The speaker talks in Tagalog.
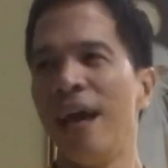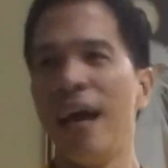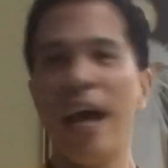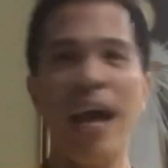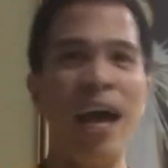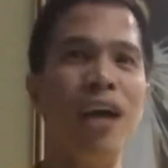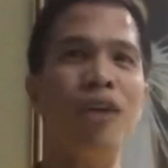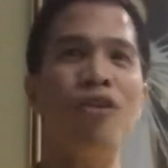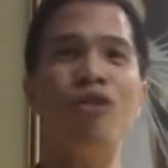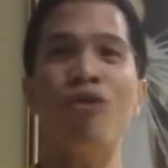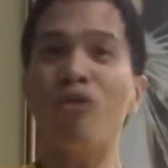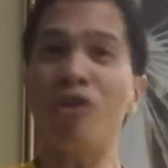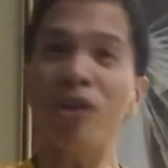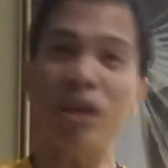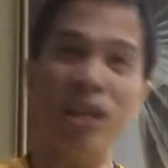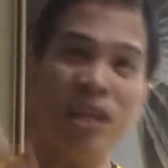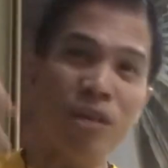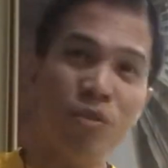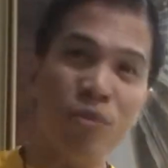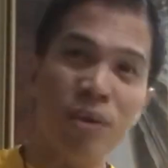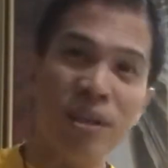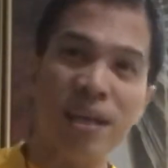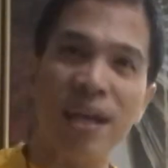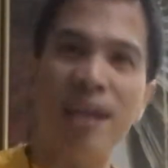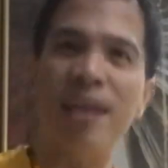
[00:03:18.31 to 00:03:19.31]
Eh ano kung
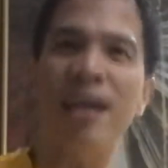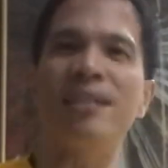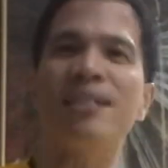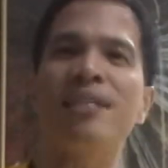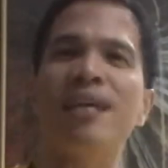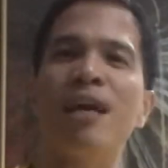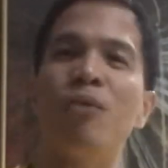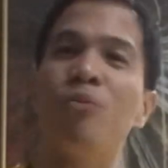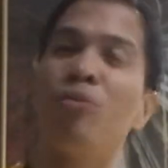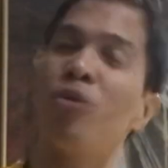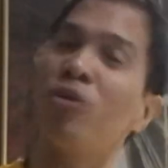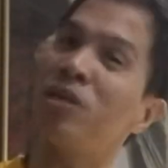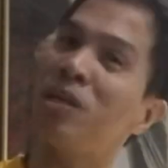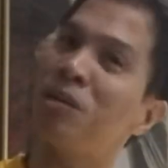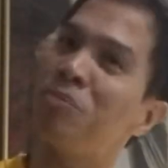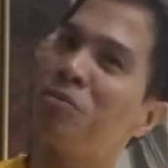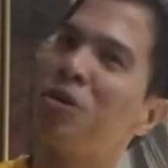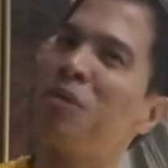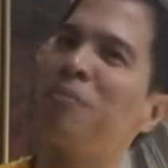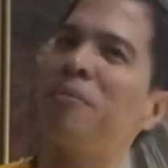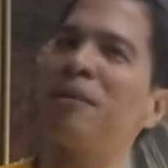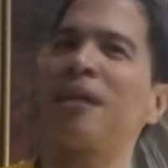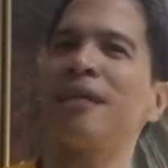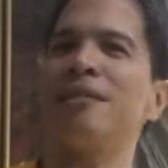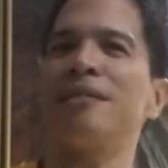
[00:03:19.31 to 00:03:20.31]
iniwan ka ng asawa mo hindi
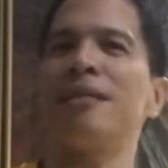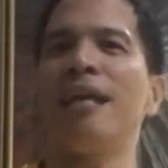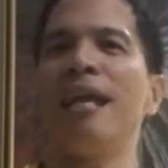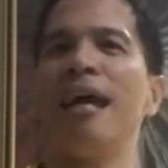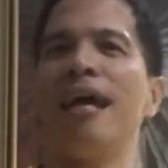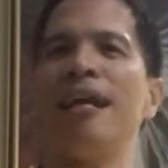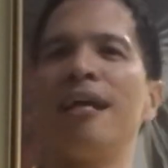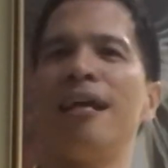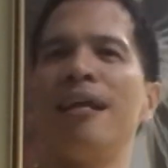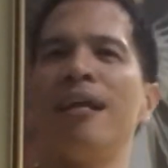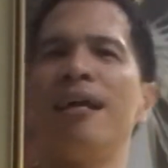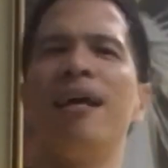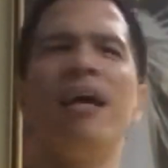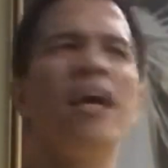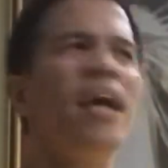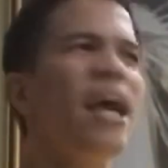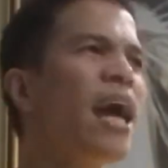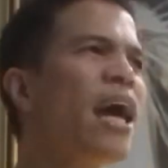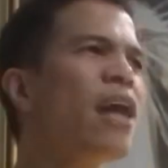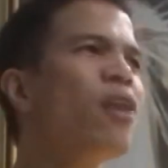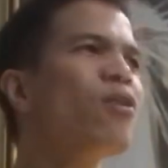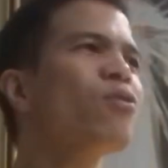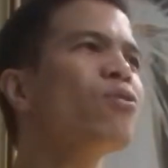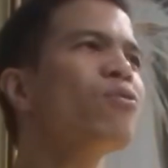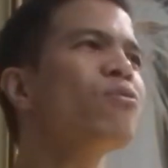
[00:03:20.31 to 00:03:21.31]
mo naman kasalanan? Eh
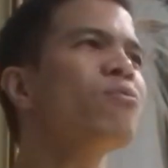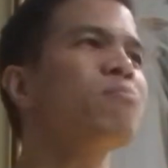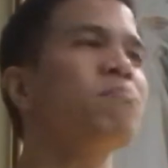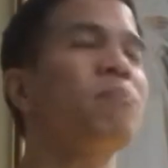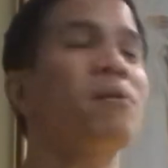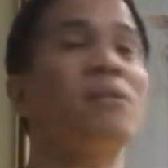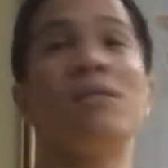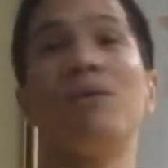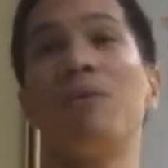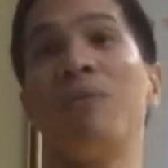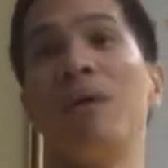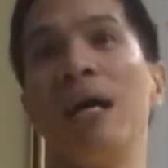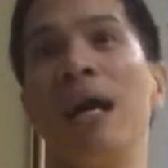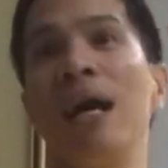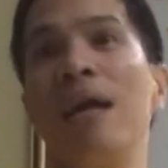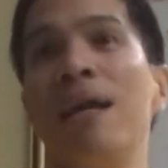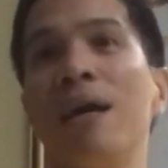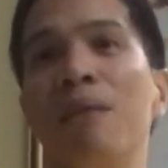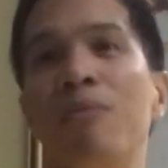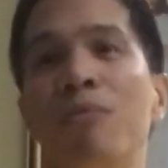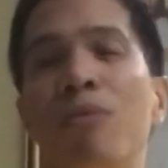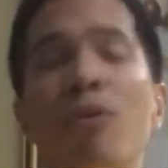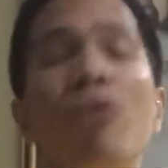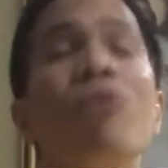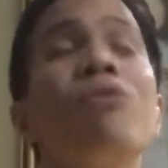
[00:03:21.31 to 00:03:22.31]
ano kung pasaway ang
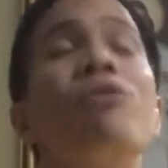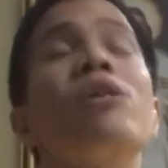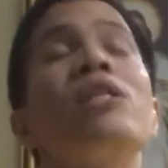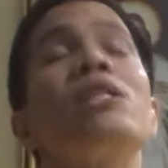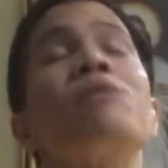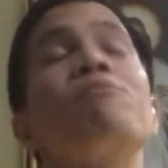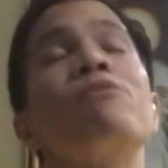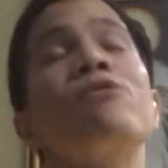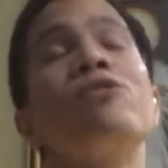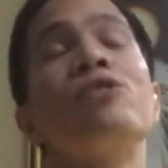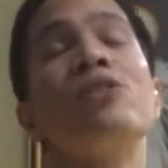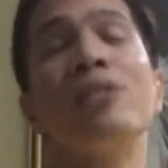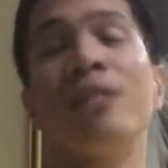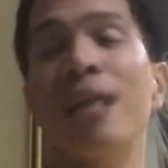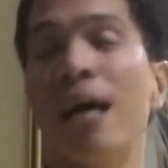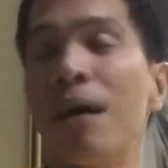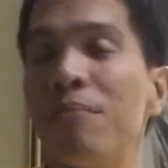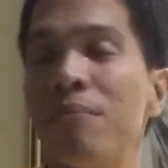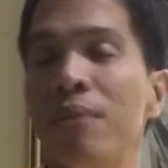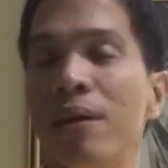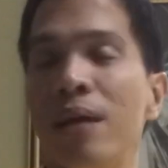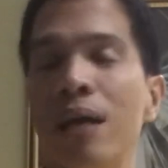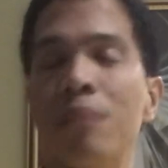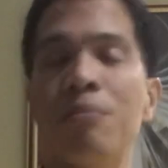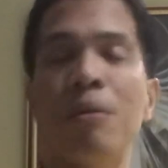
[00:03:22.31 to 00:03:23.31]
anak mo kung
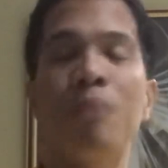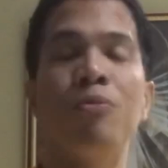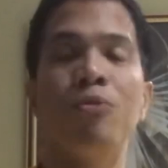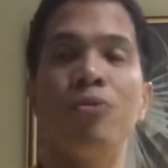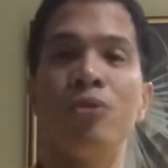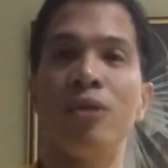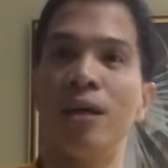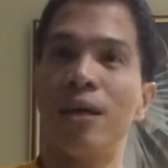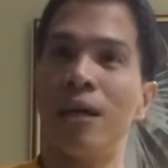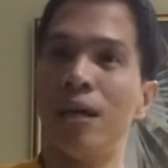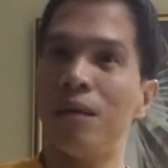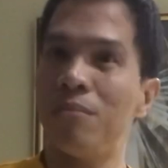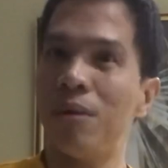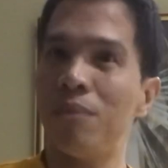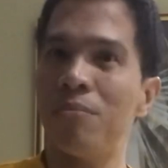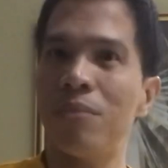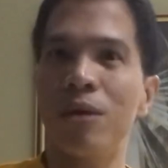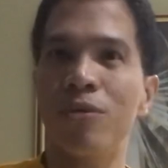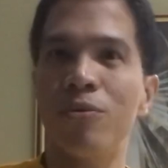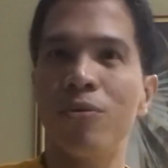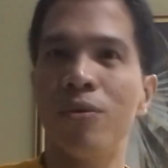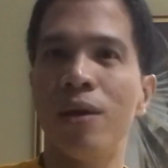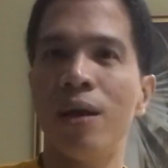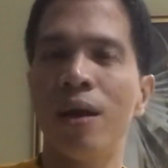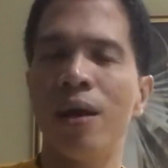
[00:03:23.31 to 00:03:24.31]
responsable at mabuti ka namang
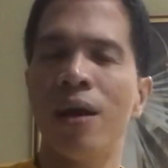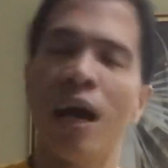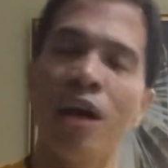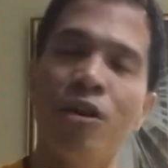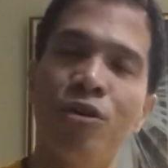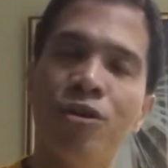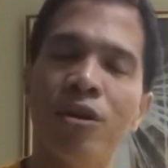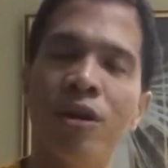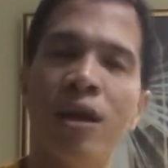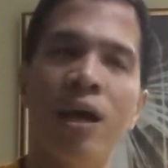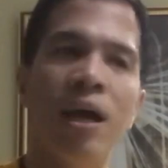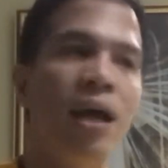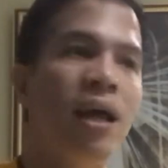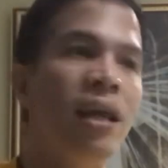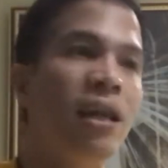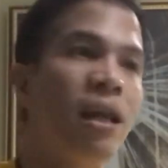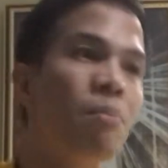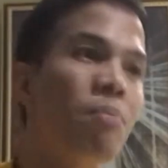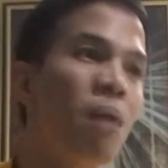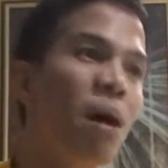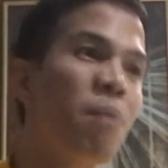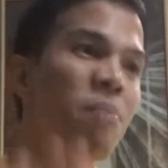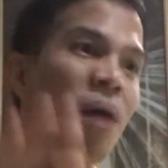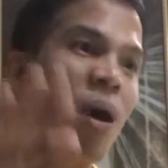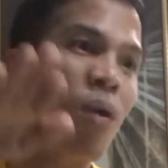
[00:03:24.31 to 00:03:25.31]
magulang? Ayun,
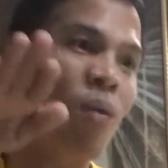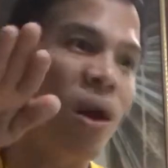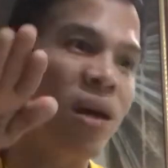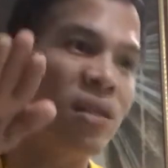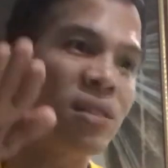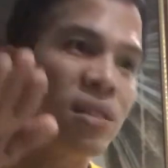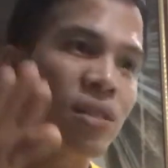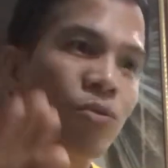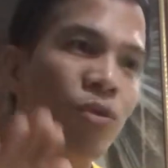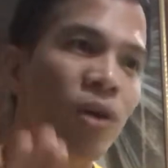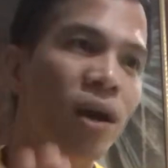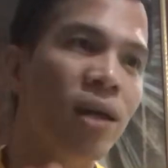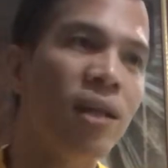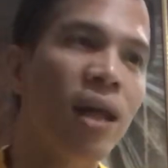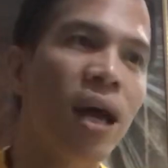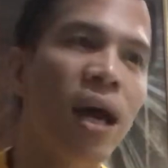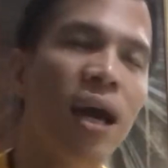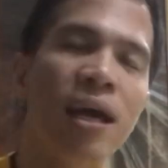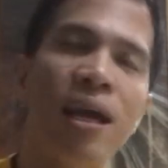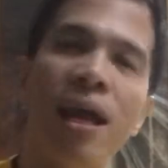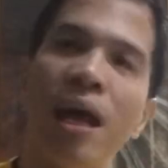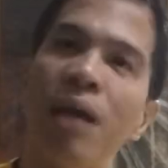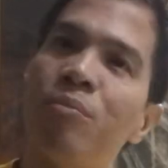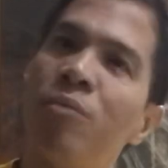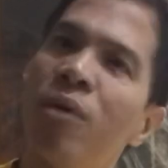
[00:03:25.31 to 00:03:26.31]
nababawasan yung
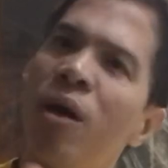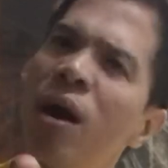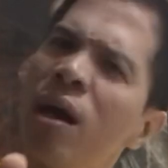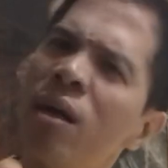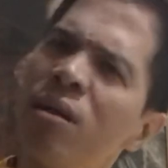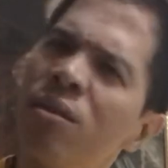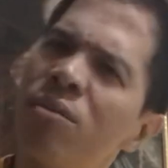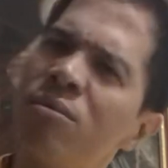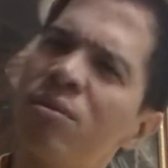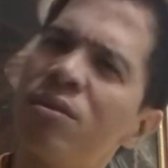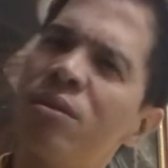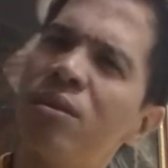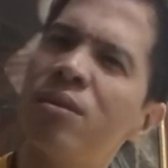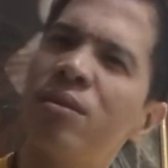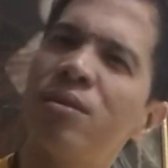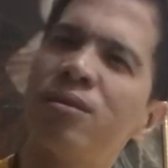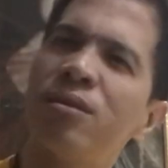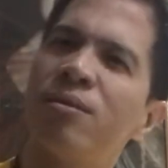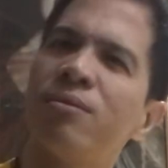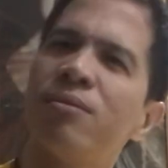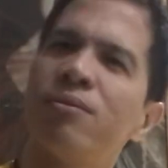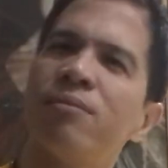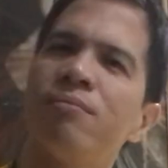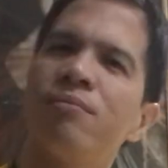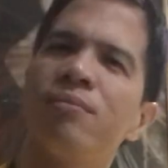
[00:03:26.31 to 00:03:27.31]
kadakilan mo? I don't think
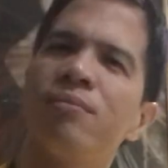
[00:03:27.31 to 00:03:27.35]
so.